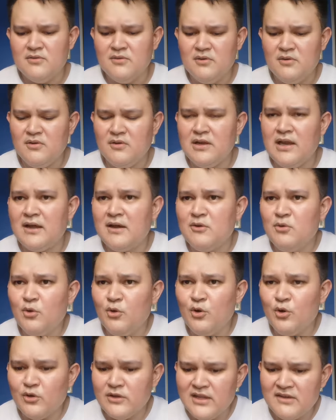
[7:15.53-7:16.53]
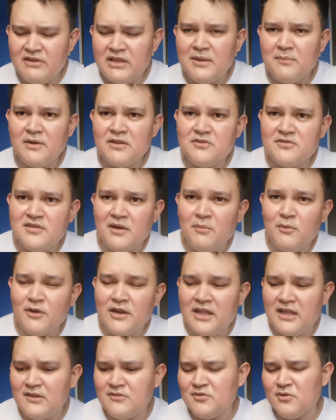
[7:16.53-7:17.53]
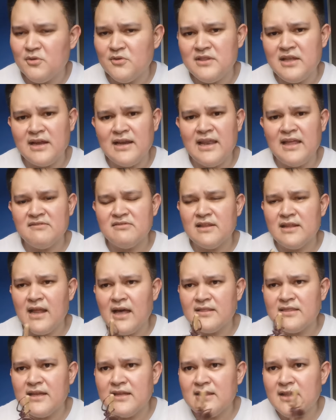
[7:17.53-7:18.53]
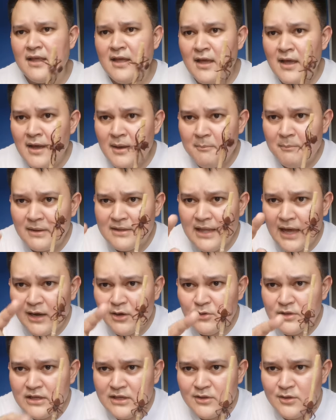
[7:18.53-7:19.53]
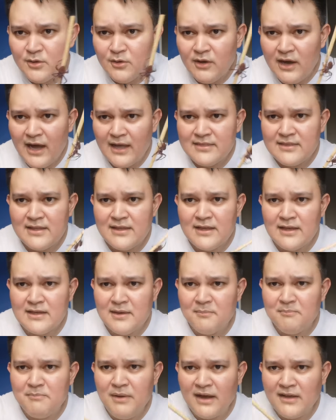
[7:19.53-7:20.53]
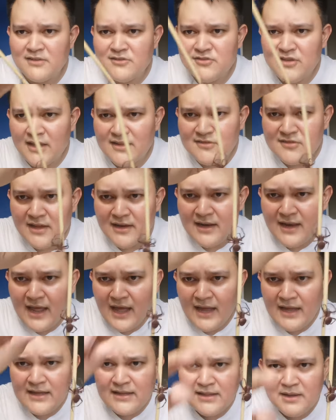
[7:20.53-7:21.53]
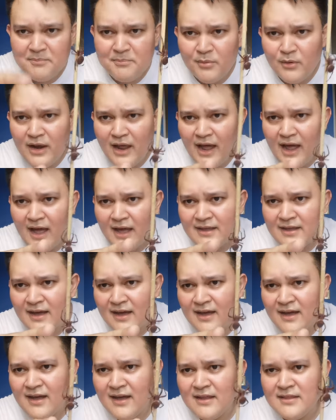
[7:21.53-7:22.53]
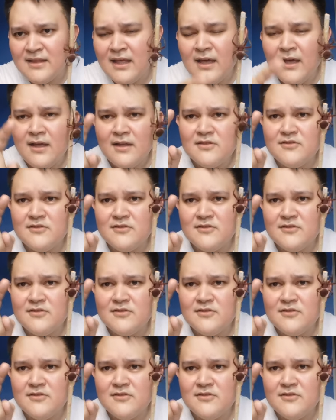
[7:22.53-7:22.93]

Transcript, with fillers: So, ilang hulog na rin naman yung samon eh. So, declare na natin. Panalo dito yung ating gagambang Jensen Line na pula. Yan.